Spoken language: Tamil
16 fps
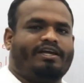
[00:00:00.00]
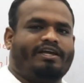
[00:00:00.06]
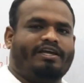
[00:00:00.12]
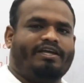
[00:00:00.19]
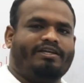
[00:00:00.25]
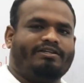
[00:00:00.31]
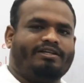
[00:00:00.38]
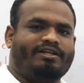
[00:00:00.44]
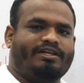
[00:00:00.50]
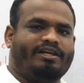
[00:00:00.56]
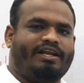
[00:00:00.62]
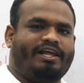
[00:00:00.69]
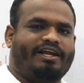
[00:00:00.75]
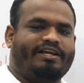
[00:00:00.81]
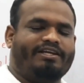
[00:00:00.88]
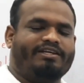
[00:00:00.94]
இன்
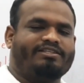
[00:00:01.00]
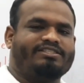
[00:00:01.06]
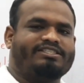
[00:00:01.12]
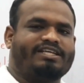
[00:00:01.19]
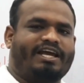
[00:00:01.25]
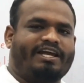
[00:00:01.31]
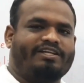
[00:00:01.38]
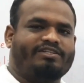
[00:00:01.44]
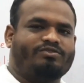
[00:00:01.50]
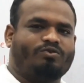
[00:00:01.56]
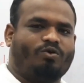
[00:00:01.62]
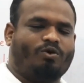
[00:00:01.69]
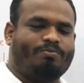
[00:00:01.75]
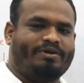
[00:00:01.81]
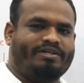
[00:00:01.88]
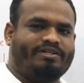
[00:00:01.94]
லேர்னிங் சயின்ஸ்
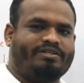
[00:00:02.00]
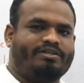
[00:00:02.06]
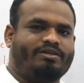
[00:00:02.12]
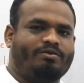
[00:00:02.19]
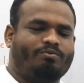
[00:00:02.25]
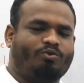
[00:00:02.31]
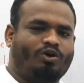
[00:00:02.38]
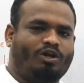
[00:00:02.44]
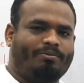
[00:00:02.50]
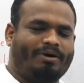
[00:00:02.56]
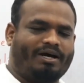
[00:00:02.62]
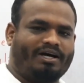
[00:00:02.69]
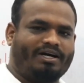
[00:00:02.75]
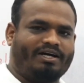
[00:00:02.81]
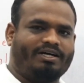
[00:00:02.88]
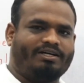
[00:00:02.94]
ஓபிட்
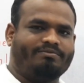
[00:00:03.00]
மூலமாக